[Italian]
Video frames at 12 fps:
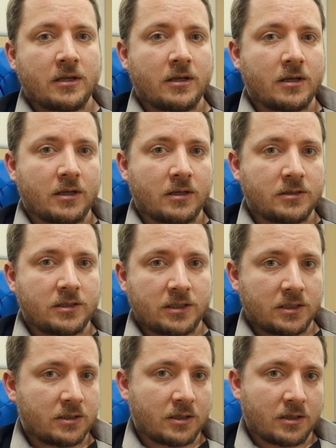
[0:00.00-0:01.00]
eh,
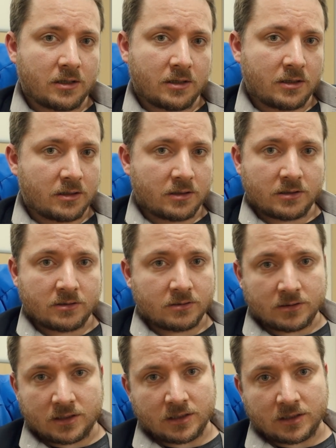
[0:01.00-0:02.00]
di, eh,
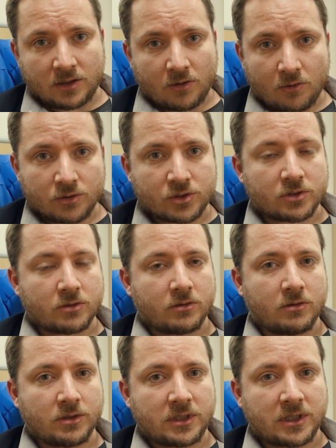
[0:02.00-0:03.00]
di costo
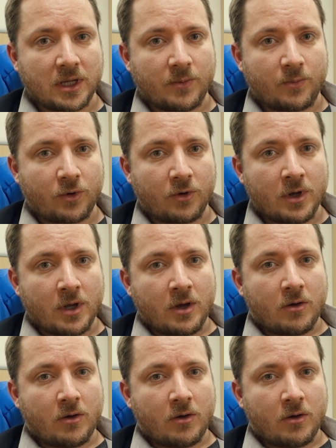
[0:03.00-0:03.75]
o di tempo,